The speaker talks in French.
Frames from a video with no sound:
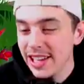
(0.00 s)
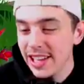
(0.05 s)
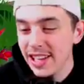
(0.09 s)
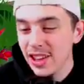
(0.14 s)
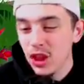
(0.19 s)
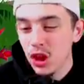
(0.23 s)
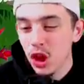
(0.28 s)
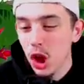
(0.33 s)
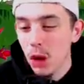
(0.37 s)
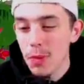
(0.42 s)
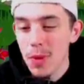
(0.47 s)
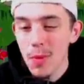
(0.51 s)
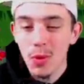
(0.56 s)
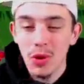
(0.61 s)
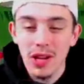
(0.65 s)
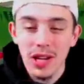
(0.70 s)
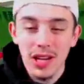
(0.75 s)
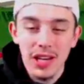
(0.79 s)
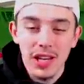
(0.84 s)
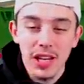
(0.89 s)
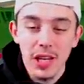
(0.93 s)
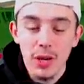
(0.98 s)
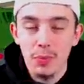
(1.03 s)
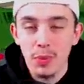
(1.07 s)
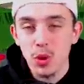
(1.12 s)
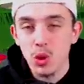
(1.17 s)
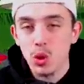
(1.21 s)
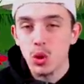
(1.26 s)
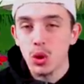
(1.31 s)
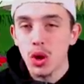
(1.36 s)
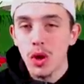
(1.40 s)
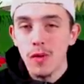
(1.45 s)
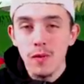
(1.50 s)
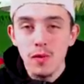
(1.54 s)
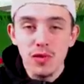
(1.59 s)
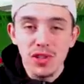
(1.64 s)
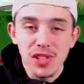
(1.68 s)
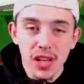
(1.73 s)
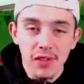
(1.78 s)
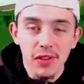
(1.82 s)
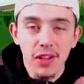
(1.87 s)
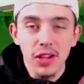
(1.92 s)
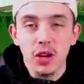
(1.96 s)
énormément galérer parce que comme vous le
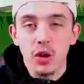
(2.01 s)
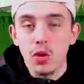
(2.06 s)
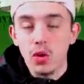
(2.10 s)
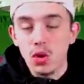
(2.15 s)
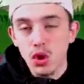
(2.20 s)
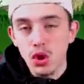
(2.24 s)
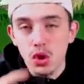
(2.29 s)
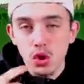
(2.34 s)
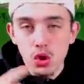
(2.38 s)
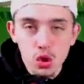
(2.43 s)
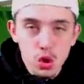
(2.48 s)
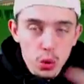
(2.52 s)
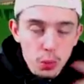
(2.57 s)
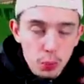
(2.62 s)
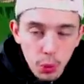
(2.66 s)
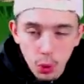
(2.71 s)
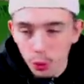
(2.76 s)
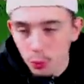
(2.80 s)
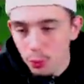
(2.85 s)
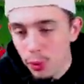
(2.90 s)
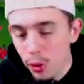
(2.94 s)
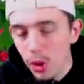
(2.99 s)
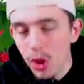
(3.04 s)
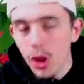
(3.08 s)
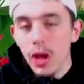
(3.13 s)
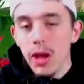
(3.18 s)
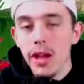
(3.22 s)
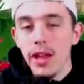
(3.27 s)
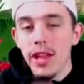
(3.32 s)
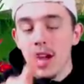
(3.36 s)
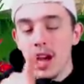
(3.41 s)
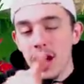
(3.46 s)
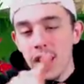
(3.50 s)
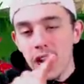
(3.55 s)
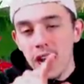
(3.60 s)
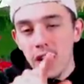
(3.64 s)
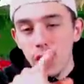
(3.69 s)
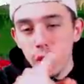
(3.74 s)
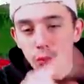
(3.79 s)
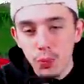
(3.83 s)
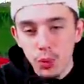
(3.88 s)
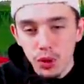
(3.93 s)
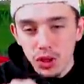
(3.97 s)
savez, quand on change de pompe, il y a
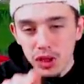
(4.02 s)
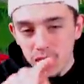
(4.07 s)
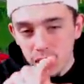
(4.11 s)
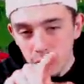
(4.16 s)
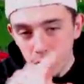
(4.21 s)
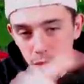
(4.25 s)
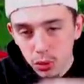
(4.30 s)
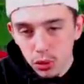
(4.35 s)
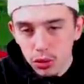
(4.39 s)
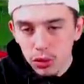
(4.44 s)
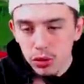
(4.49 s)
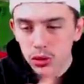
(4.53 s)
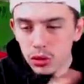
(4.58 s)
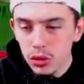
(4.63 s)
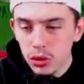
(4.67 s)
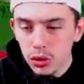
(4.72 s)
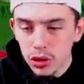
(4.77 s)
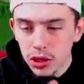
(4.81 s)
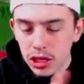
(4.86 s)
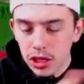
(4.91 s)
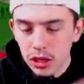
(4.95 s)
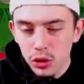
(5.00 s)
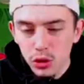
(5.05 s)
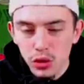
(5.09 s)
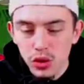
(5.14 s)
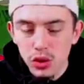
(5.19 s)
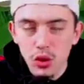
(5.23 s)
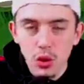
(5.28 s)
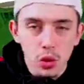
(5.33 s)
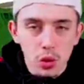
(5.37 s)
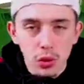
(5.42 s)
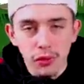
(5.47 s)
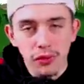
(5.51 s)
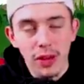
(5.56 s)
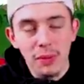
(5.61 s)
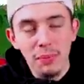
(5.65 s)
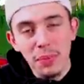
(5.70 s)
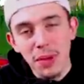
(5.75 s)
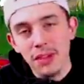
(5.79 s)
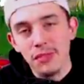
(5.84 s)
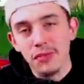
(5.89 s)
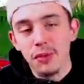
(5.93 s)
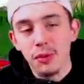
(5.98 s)
une petite bulle de quelques secondes. Enfin
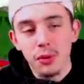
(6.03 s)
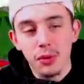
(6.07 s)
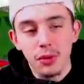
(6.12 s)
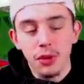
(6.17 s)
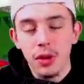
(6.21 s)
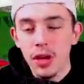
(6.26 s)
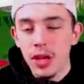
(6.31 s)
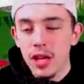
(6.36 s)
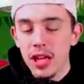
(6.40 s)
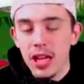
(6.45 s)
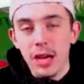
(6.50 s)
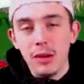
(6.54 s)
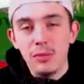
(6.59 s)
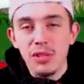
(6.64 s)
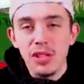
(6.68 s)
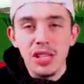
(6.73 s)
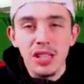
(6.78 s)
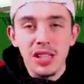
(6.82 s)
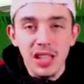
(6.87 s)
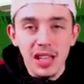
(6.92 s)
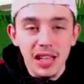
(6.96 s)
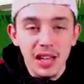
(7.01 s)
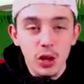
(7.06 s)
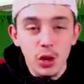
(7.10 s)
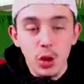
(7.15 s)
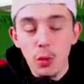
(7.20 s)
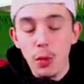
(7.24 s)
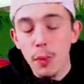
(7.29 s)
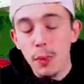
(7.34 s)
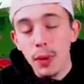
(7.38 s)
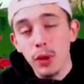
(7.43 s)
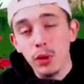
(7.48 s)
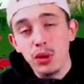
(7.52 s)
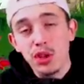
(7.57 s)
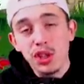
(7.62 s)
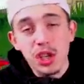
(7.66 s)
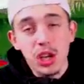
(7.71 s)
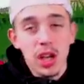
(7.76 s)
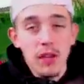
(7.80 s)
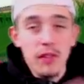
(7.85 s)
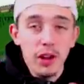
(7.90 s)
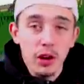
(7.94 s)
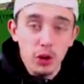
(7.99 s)
bref, euh, il y a un petit délai qu'on peut pas
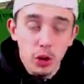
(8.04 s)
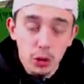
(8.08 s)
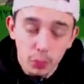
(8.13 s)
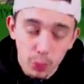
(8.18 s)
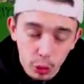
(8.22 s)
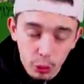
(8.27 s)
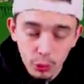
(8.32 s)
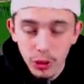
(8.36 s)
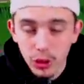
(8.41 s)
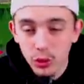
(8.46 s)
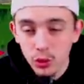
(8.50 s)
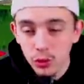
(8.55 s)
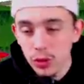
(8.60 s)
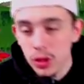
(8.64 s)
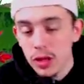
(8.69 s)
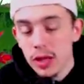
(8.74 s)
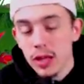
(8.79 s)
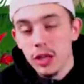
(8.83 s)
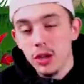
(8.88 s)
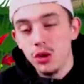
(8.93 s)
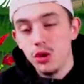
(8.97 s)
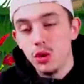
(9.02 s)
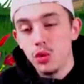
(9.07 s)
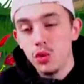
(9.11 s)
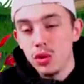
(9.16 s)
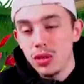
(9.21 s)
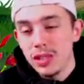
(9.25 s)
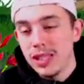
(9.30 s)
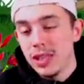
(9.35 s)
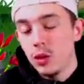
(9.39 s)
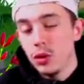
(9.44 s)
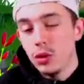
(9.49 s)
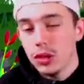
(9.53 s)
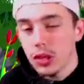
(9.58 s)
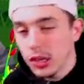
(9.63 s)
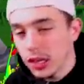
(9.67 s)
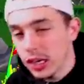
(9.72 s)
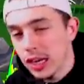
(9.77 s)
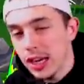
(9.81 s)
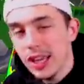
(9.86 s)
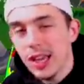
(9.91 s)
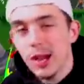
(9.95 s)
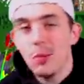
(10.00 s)
retirer avec l'autre pompe et tout. Du coup, c'est ultra
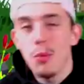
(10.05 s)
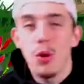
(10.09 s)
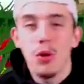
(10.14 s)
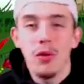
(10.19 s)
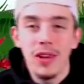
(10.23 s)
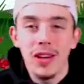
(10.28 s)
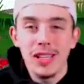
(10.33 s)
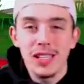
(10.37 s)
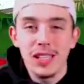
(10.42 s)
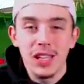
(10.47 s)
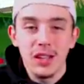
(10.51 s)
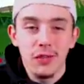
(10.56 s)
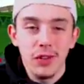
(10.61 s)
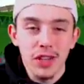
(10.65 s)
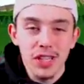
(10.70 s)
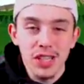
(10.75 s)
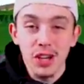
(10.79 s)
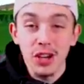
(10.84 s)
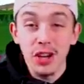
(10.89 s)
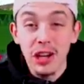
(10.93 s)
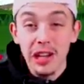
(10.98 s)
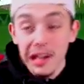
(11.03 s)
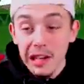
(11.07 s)
galère, mais on va essayer de faire ça